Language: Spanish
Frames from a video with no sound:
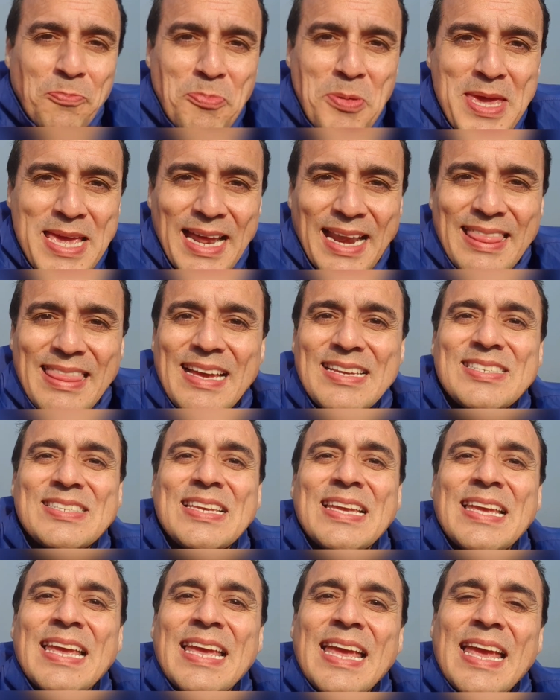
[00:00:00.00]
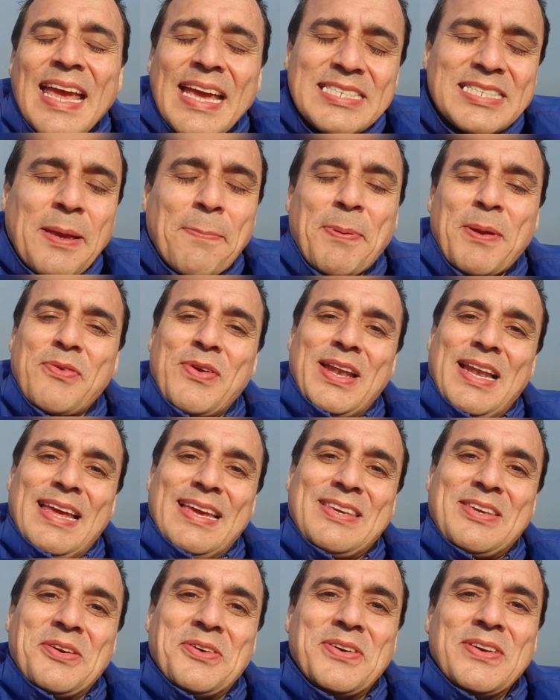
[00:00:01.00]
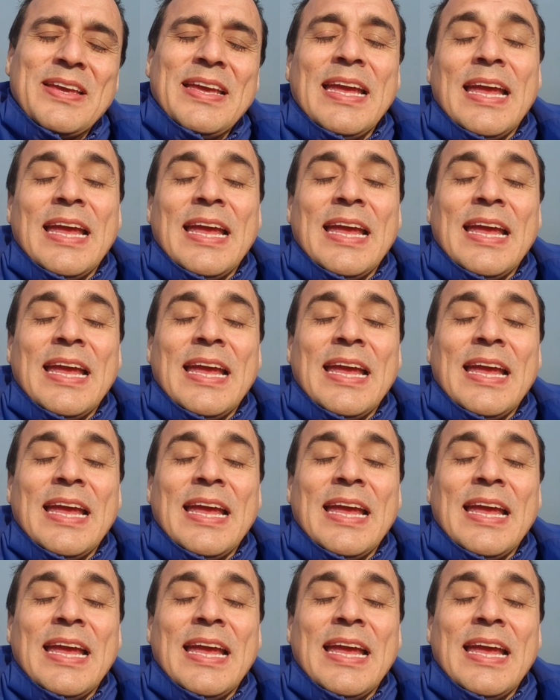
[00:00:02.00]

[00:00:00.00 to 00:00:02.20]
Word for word: pierdas ese privilegio.